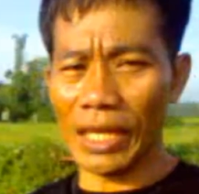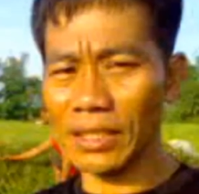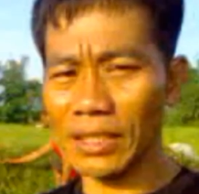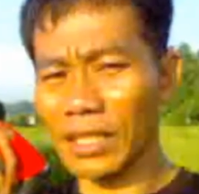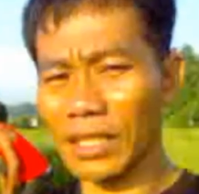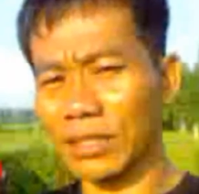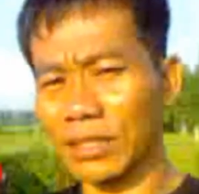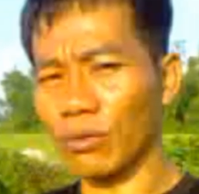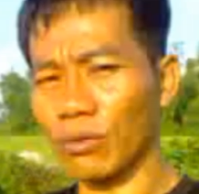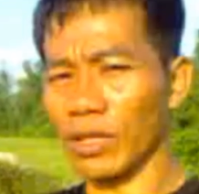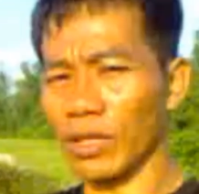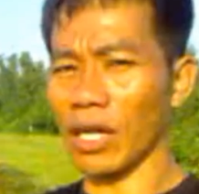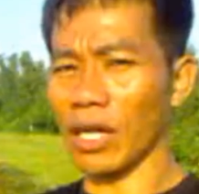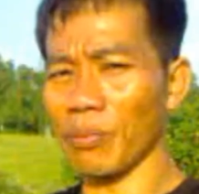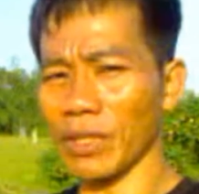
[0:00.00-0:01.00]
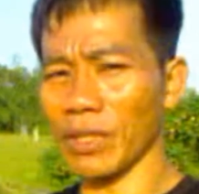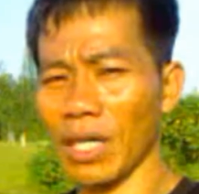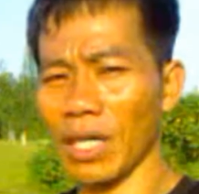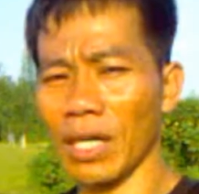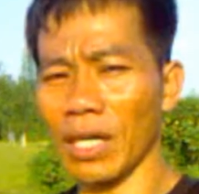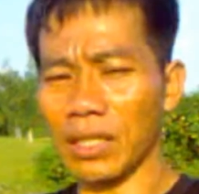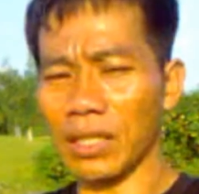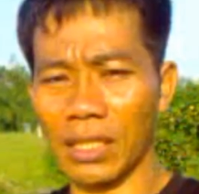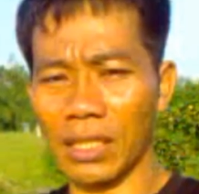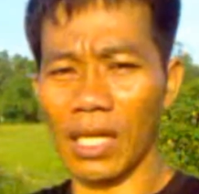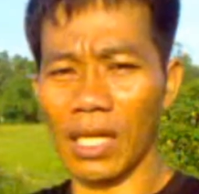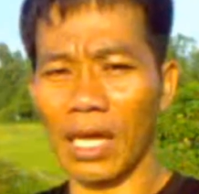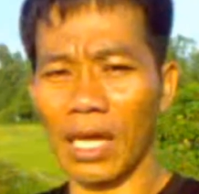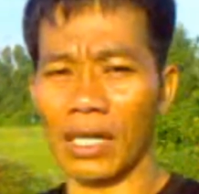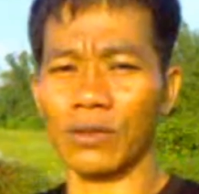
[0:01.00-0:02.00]
Then, si kuya, kapag
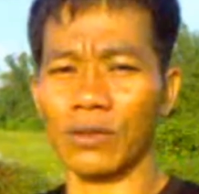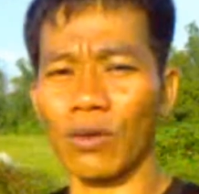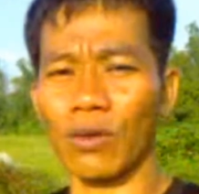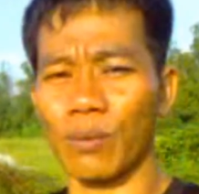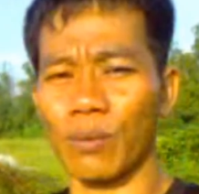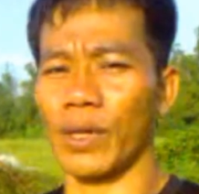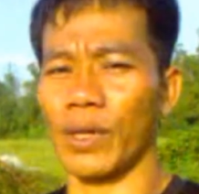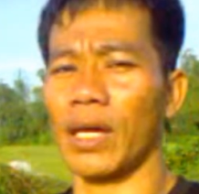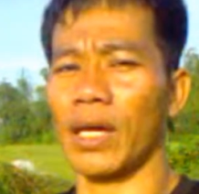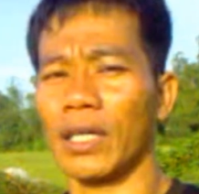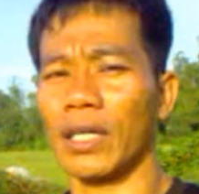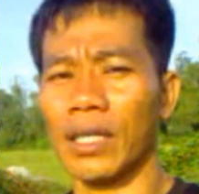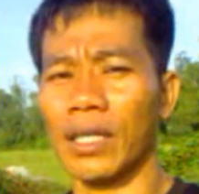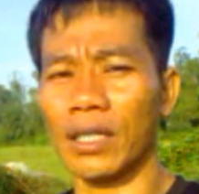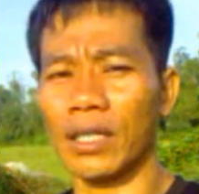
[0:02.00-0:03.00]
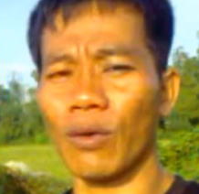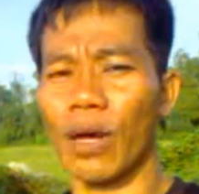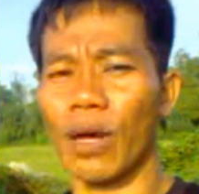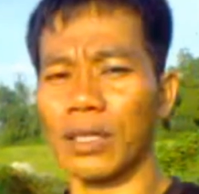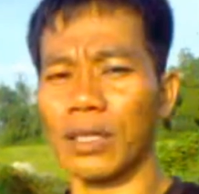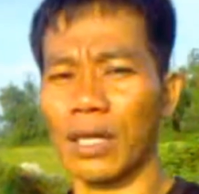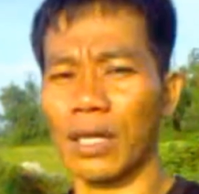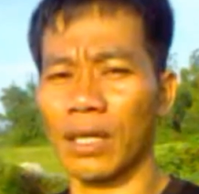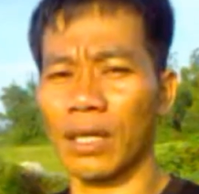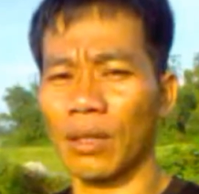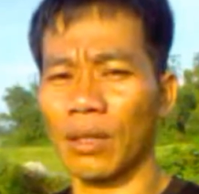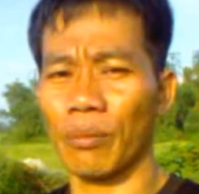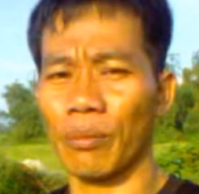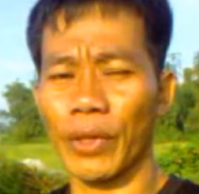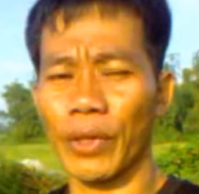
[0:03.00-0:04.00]
nakakita ng ahas o cobra, ang ginagawa niya,
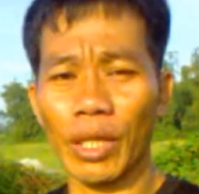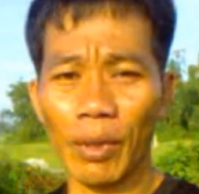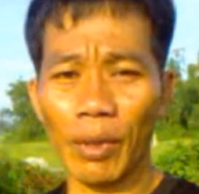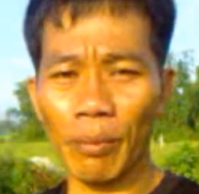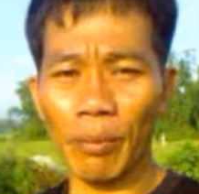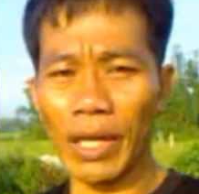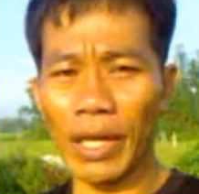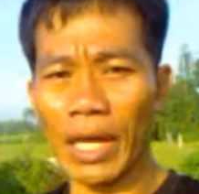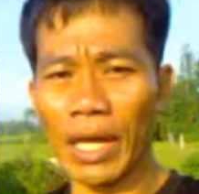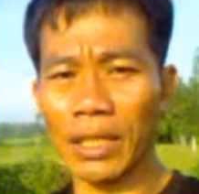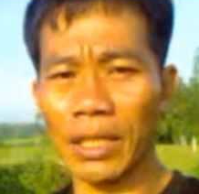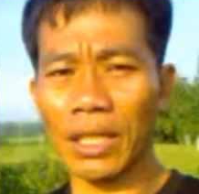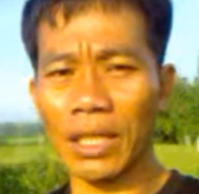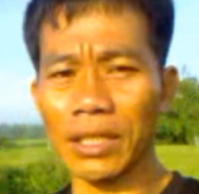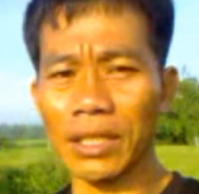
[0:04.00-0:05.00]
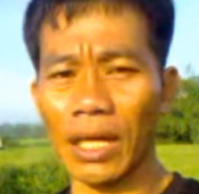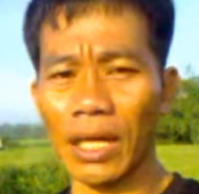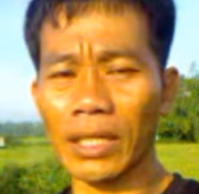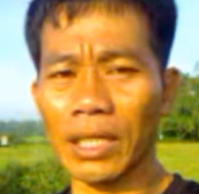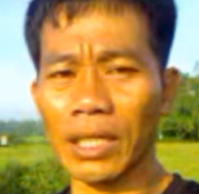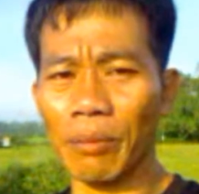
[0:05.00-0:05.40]
pinababayaan na lang niya.